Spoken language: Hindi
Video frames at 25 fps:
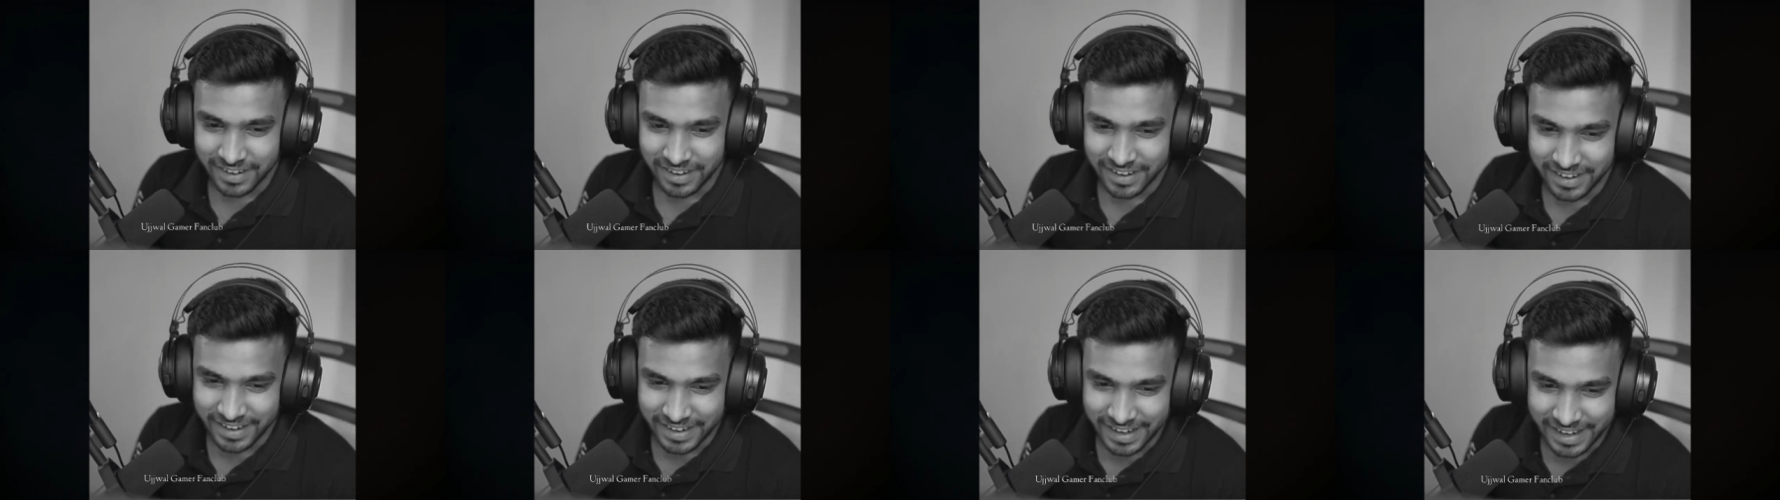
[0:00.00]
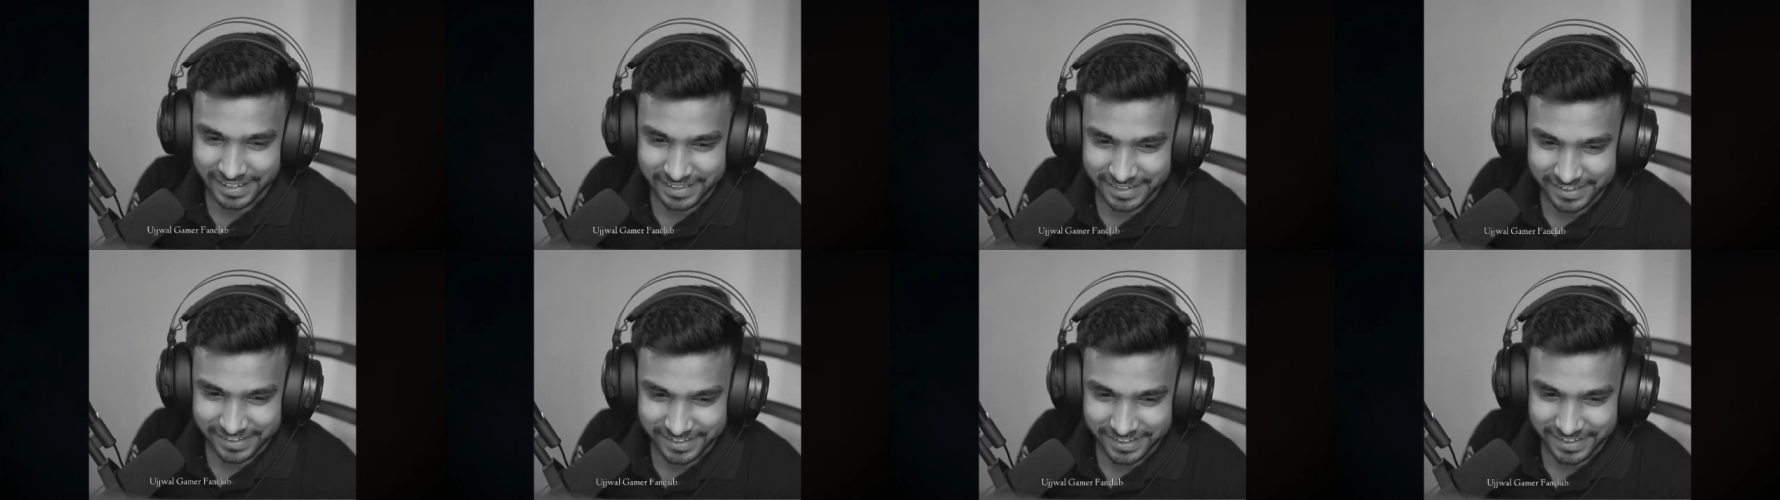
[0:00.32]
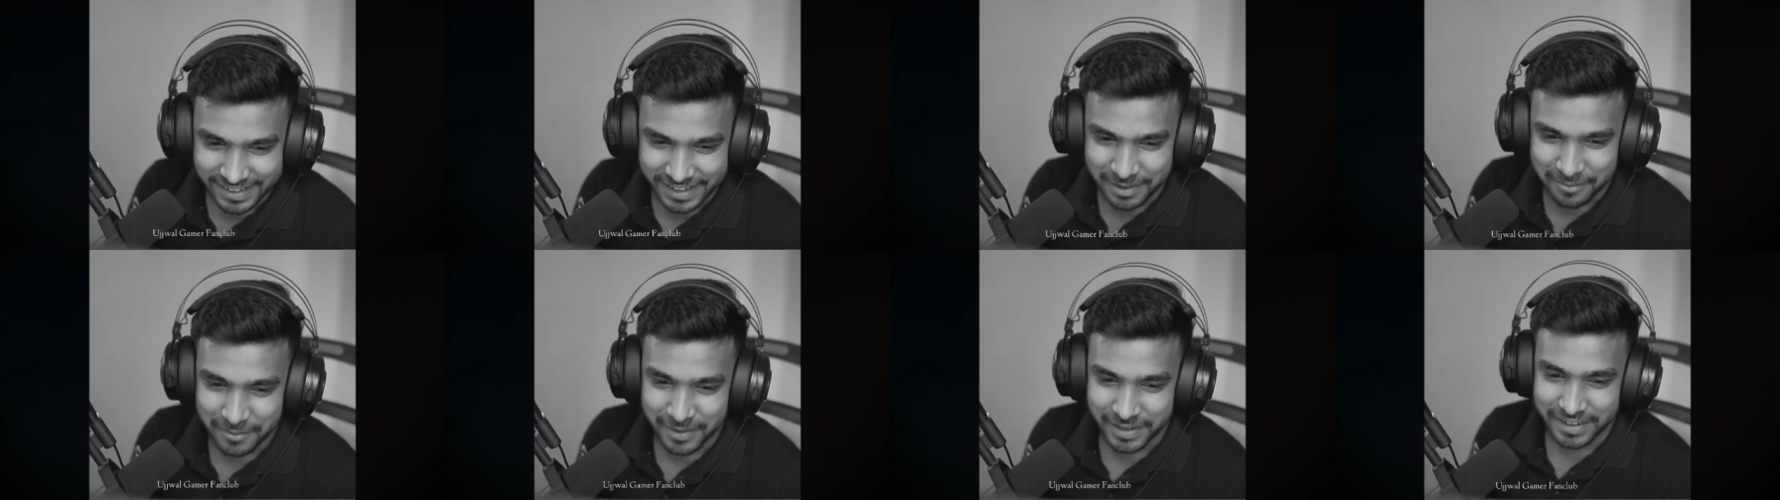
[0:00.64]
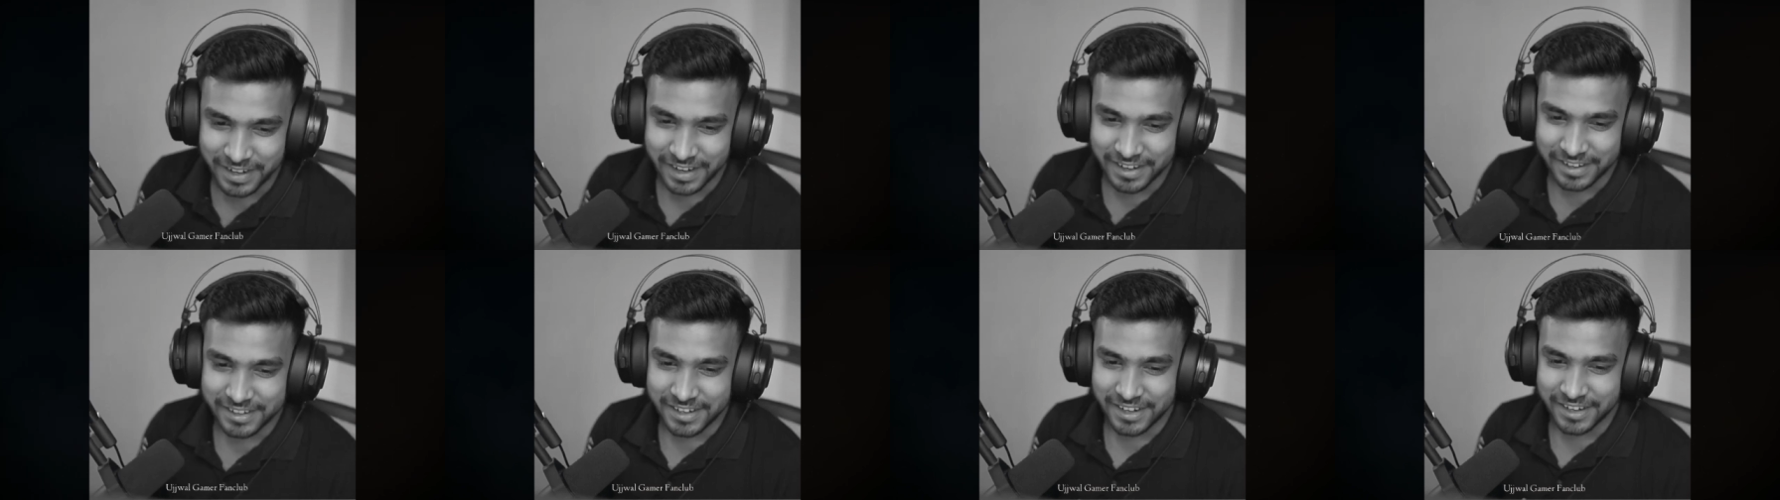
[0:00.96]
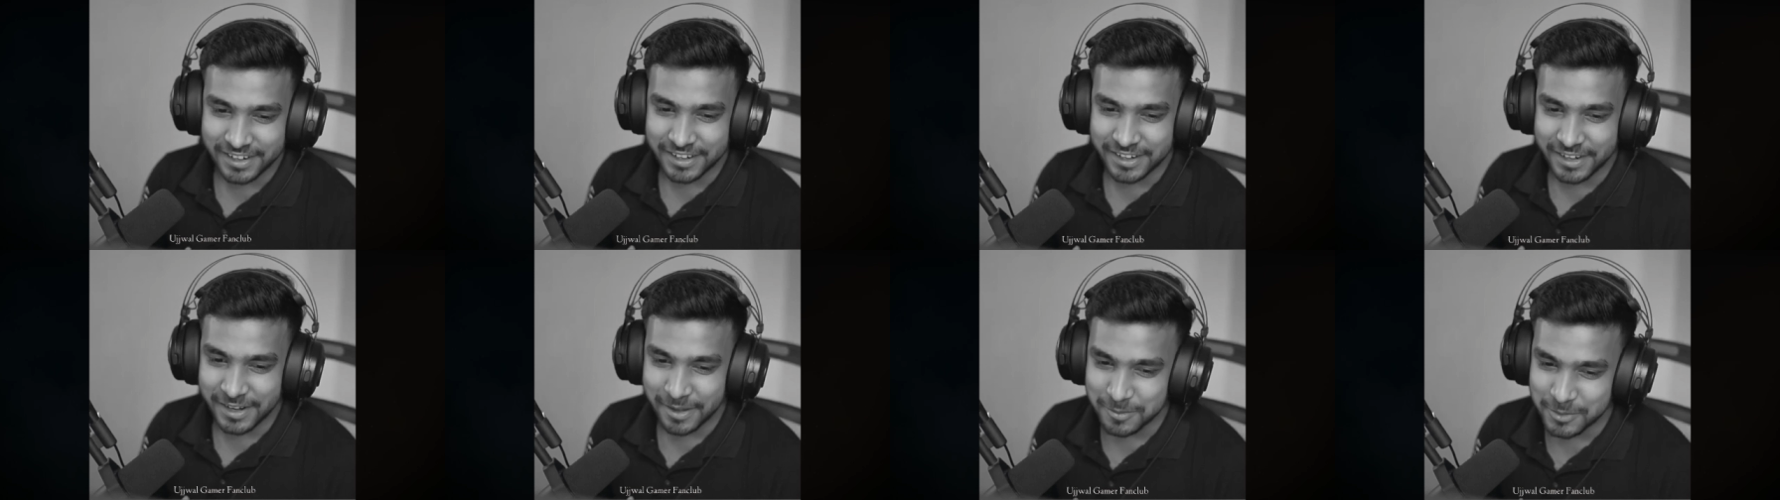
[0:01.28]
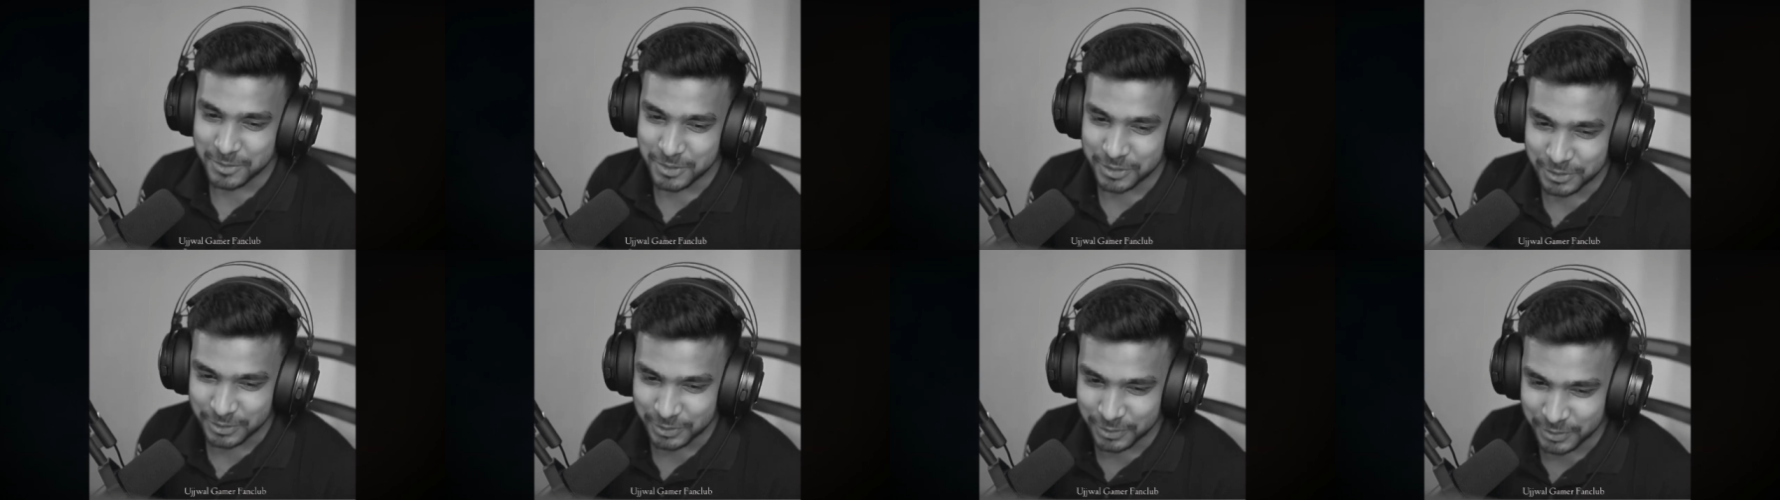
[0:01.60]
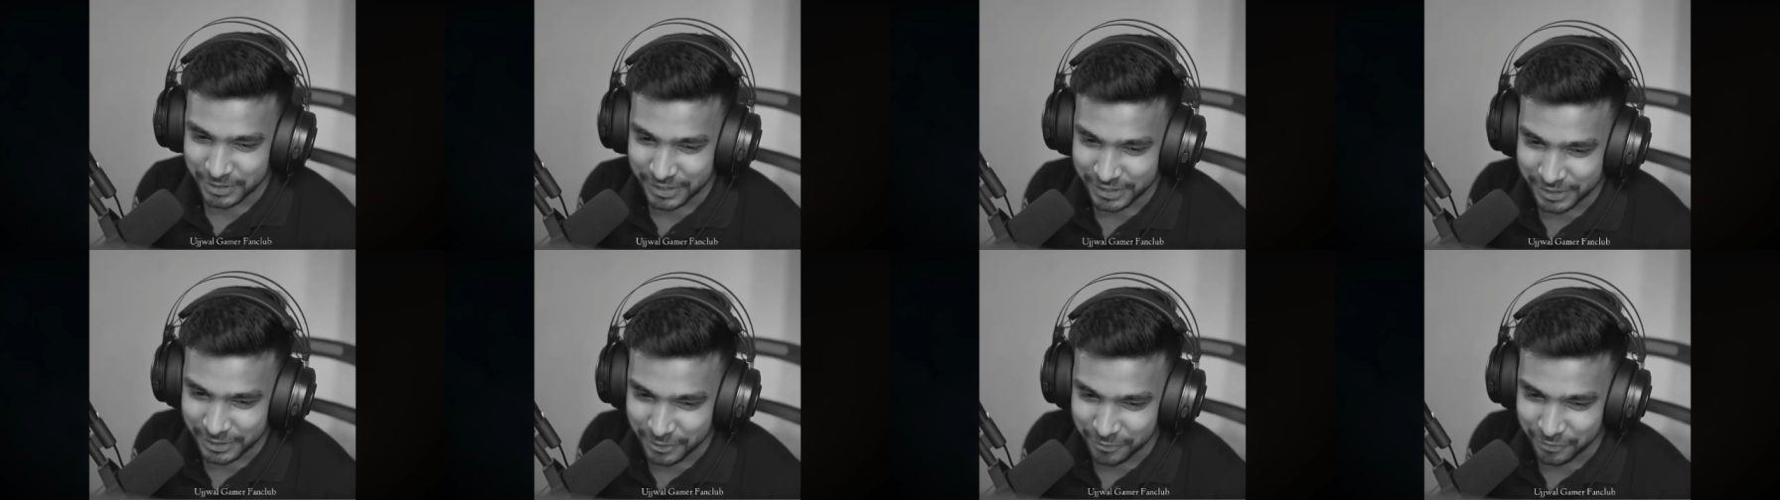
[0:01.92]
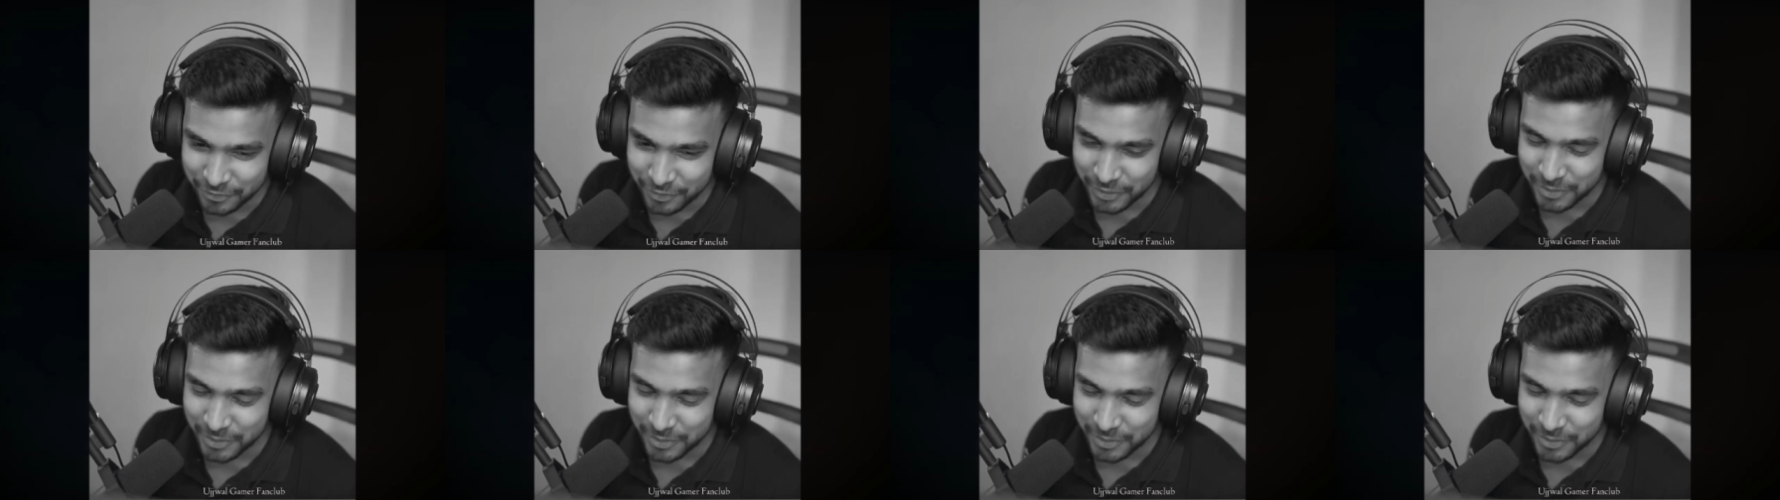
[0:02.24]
एटर्नल गेमिंग रेड डेड रिडेम्पशन टू डी डी